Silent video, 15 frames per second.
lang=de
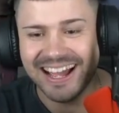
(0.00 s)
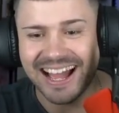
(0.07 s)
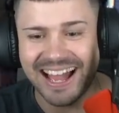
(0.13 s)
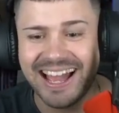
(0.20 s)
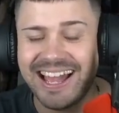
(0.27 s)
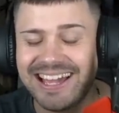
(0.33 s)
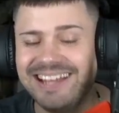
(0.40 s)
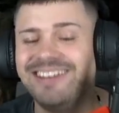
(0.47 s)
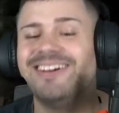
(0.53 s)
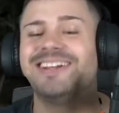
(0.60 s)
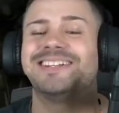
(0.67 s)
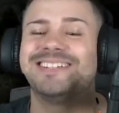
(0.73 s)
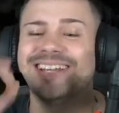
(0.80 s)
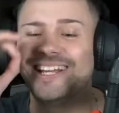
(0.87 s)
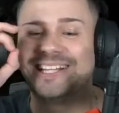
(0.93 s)
Ey,
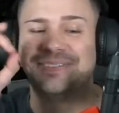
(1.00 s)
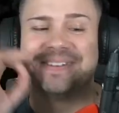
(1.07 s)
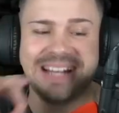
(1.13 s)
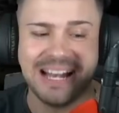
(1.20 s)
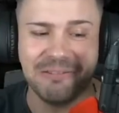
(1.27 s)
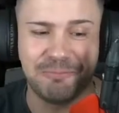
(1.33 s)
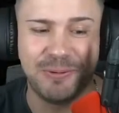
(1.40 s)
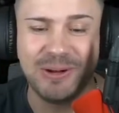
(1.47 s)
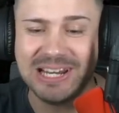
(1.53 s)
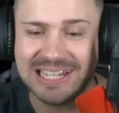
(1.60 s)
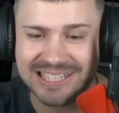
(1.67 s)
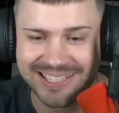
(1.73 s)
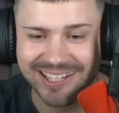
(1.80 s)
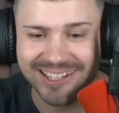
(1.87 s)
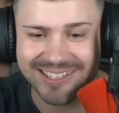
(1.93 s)
Leute, ich bin ein
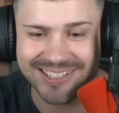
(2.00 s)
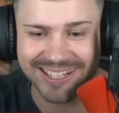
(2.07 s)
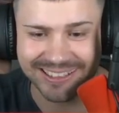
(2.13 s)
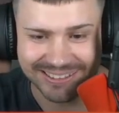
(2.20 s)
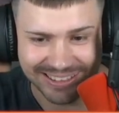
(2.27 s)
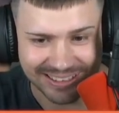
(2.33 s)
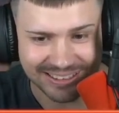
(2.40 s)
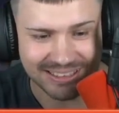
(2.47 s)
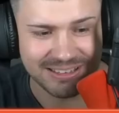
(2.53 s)
Polizist, der gerade